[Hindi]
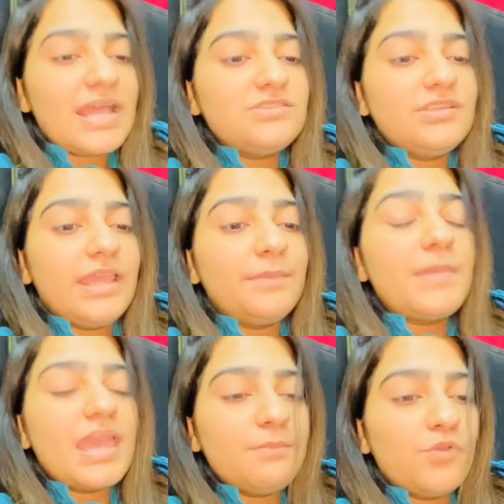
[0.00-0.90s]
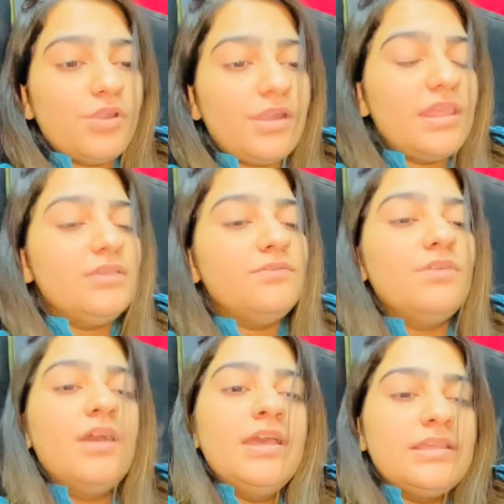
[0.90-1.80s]
बात सुने मैं बोल रही
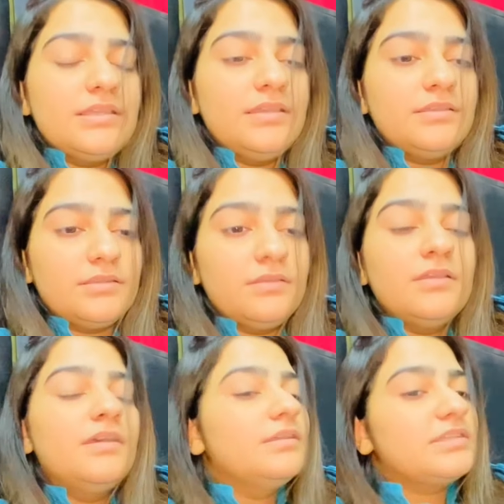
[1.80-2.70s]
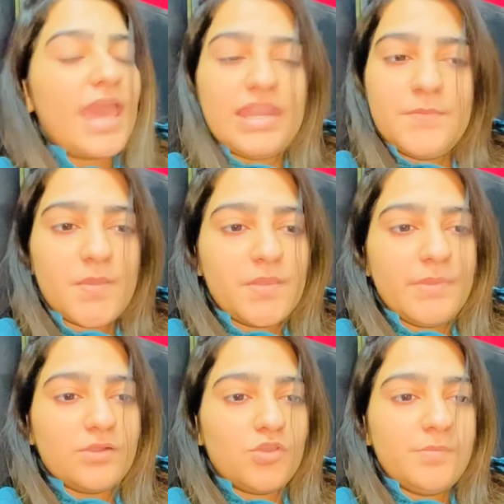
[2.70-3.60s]
हूँ शहरी में
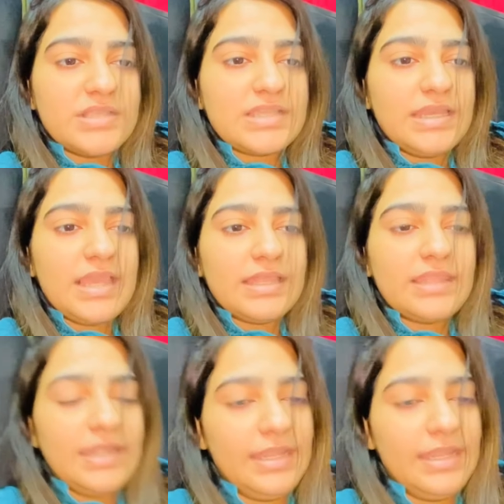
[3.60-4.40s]
भी बिल्कुल मज़ा नहीं आता